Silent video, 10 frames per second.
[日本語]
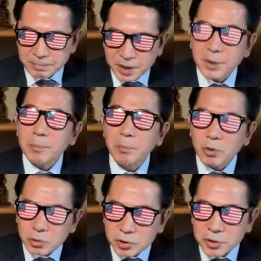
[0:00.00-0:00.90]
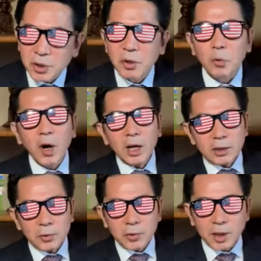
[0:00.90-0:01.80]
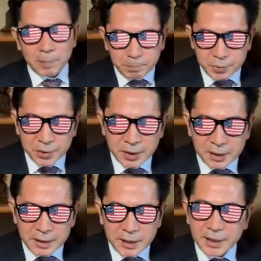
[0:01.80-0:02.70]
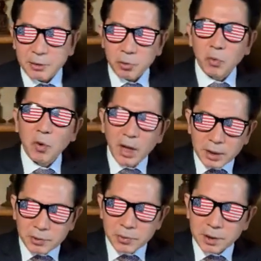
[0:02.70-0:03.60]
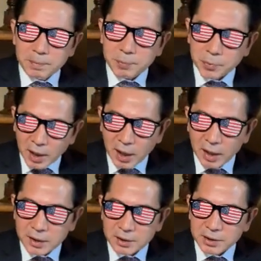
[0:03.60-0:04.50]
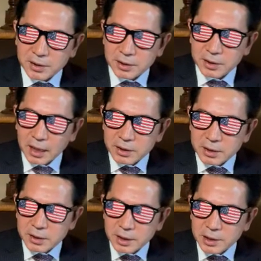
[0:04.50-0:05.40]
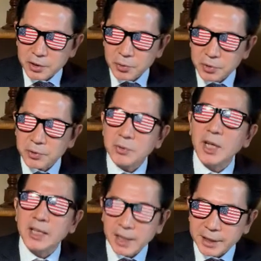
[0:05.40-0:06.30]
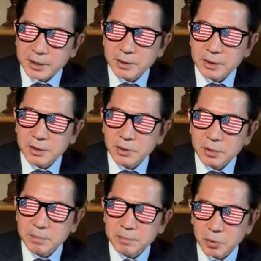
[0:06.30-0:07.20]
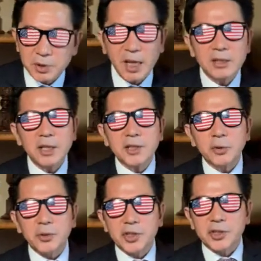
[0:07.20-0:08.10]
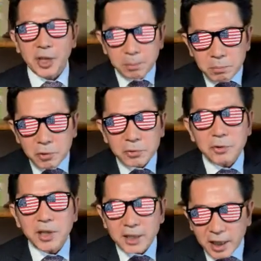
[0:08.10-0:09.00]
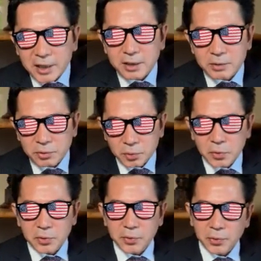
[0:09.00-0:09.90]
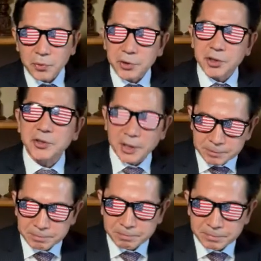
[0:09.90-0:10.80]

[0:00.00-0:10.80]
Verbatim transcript: で、もう一つ、ワールドカップ。えー、このワールドカップは団体競技の大会。もう団体競技専門の大会と位置づける。